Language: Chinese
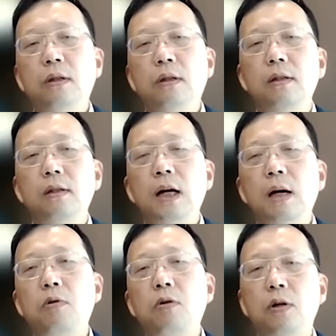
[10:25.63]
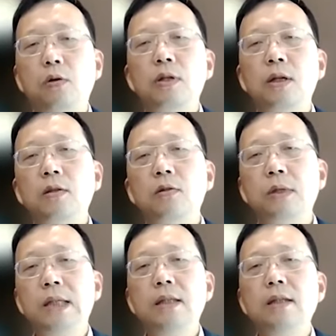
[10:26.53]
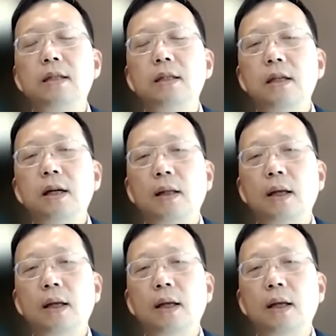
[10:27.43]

和新加坡合作上的这种经济奇迹啊，